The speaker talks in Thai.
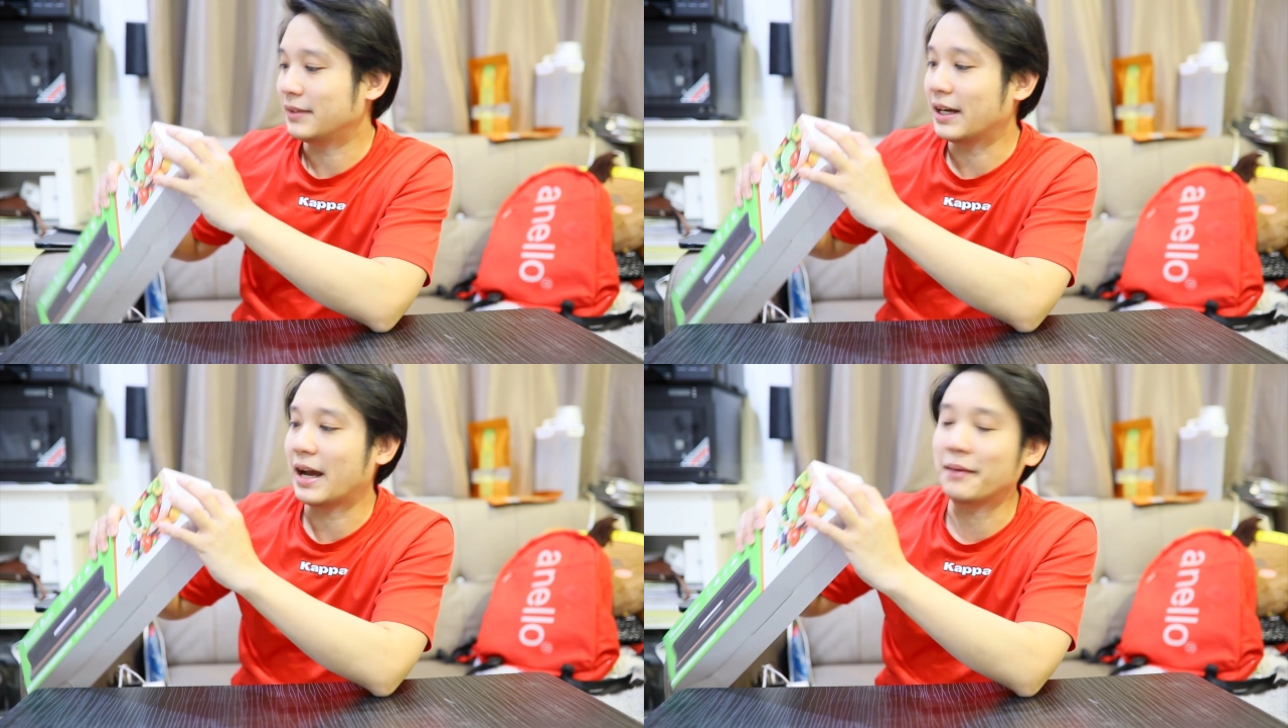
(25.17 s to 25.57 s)

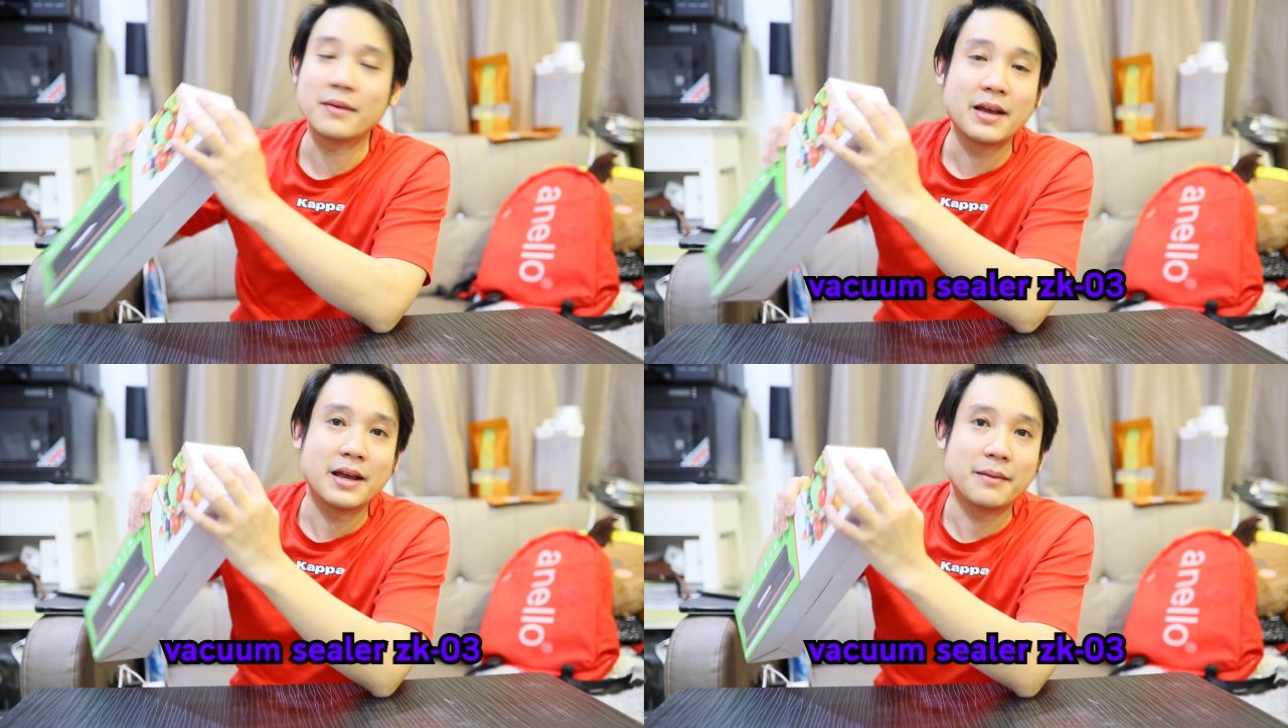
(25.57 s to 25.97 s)
นะครับ
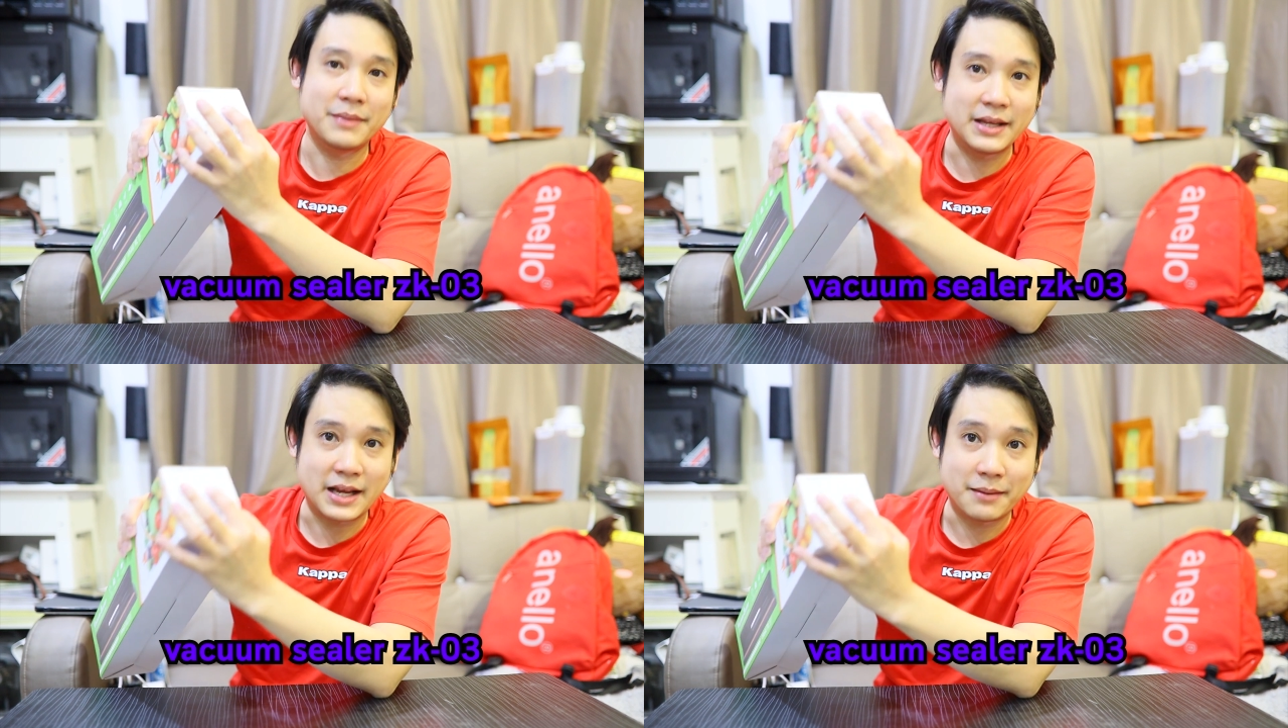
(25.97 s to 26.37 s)

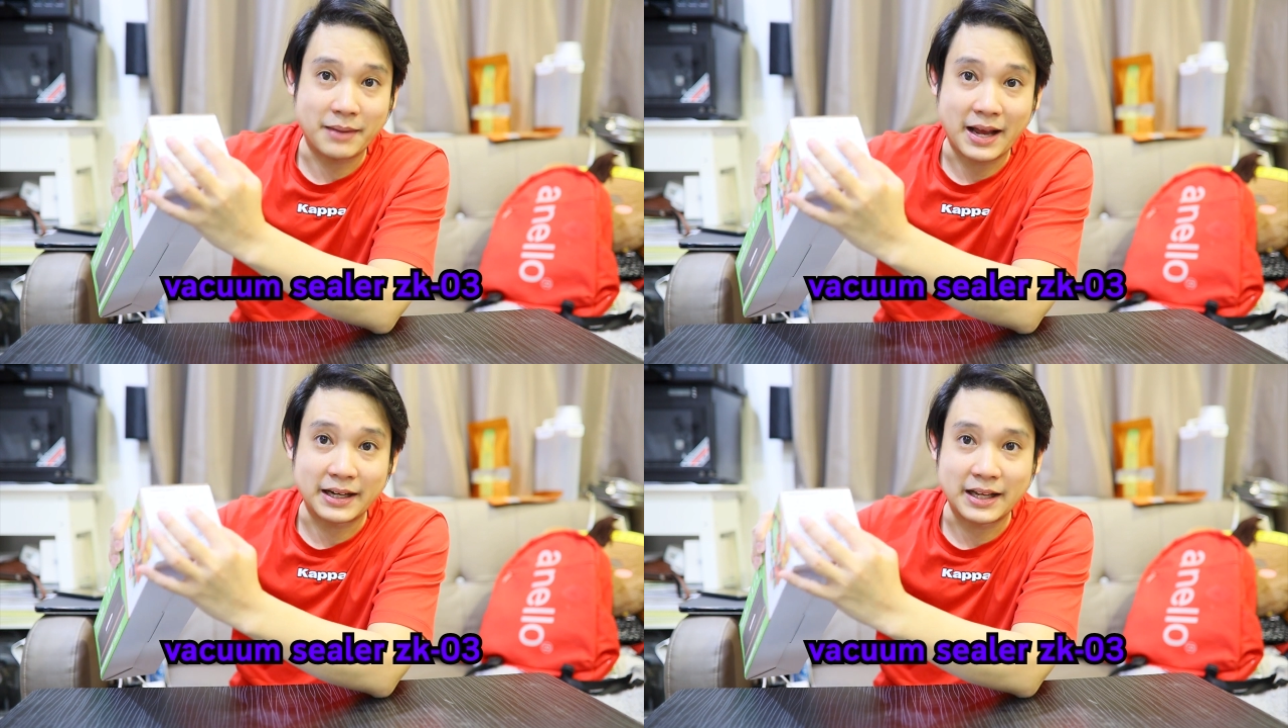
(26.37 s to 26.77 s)
มี
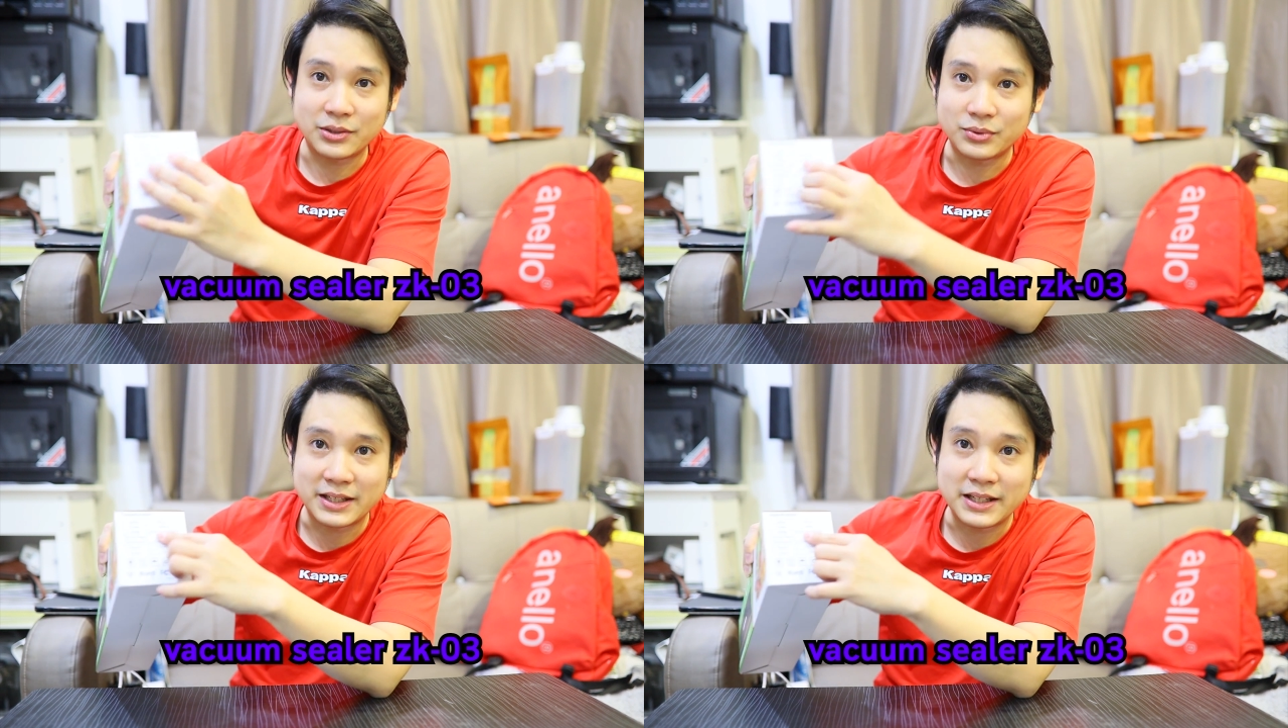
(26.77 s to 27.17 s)
กำลังเนี่ยอยู่